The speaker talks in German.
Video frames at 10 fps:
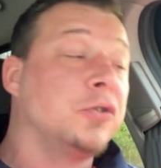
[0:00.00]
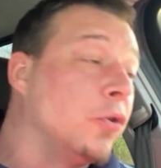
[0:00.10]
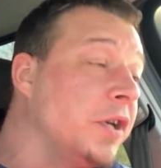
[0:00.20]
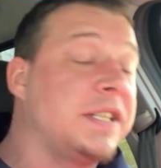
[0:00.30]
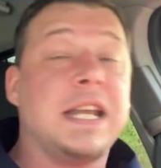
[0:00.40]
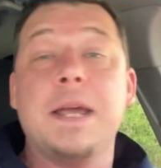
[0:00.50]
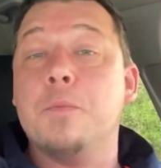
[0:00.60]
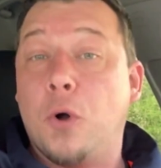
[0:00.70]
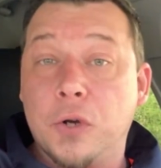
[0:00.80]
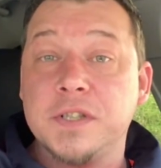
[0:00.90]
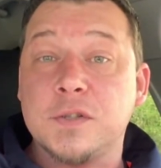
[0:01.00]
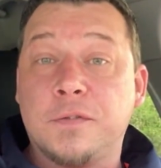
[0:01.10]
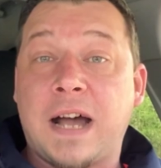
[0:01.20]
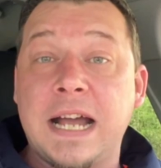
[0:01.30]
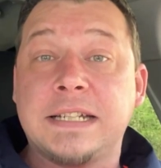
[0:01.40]
durchnehmen und so
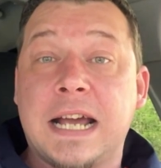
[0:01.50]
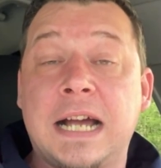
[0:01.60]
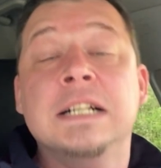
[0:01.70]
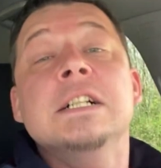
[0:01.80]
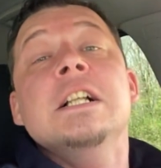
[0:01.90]
weiter.